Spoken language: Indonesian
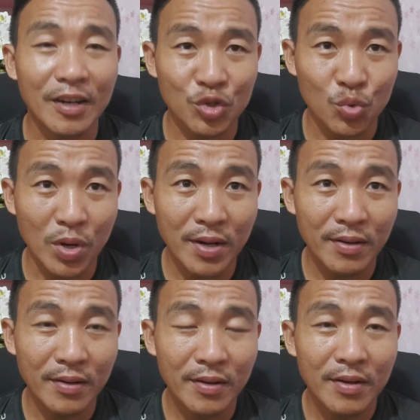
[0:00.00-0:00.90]

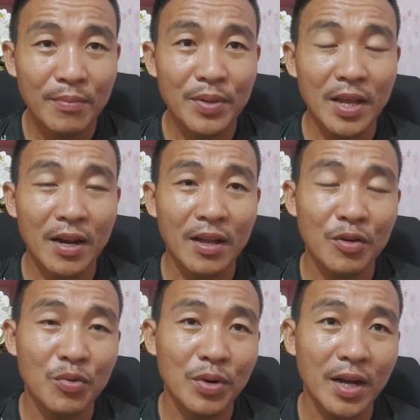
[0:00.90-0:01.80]
rasuah
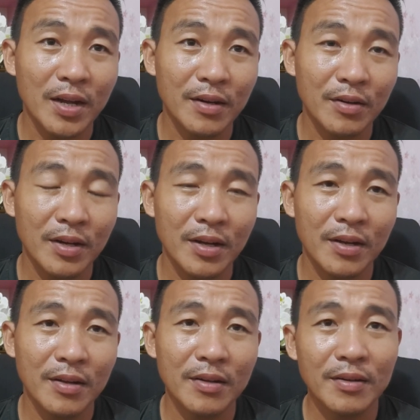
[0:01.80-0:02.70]
penyalahgunaan
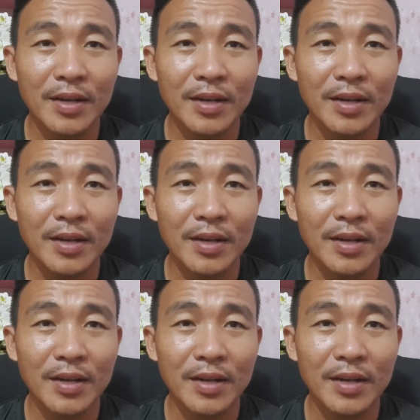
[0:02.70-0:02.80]
uh,